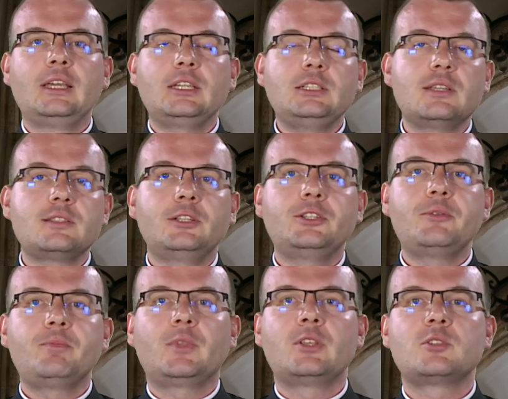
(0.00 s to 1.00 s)
I niestety
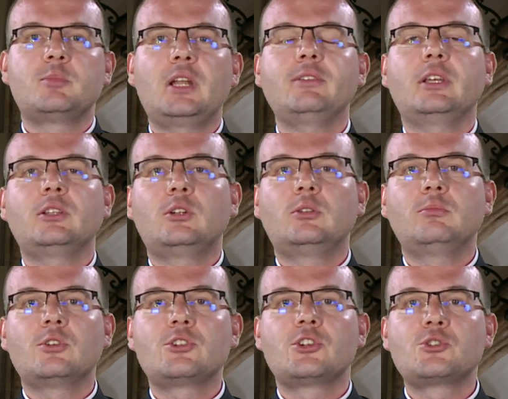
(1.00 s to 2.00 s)
sprawia to,
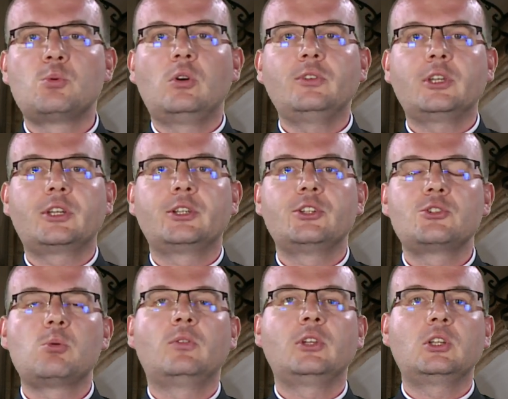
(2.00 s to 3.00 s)
że człowiek
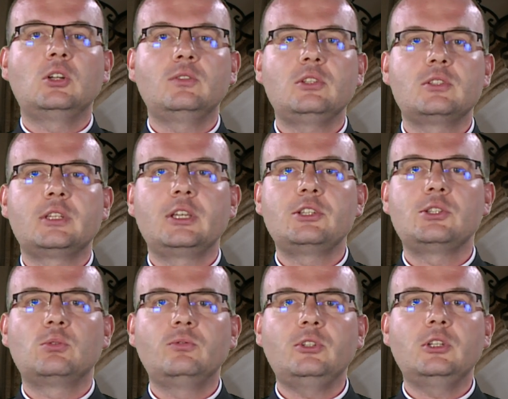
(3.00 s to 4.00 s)
człowiekowi staje
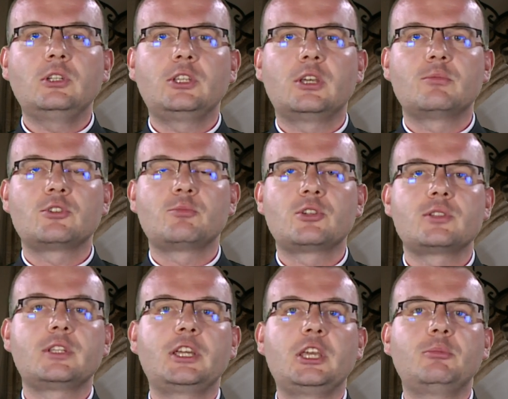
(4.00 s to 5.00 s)
się wilkiem, że
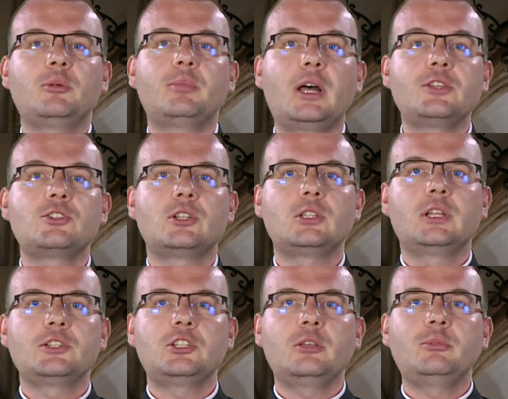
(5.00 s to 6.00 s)
przestajemy patrzeć
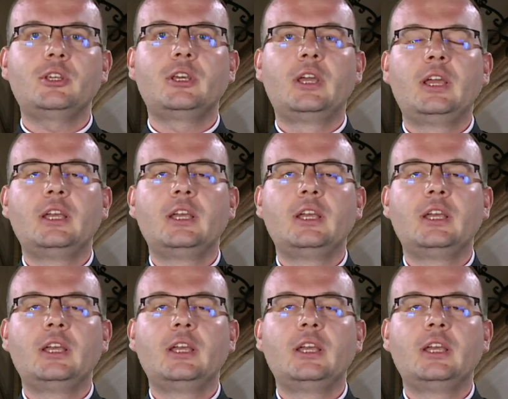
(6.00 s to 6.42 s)
na siebie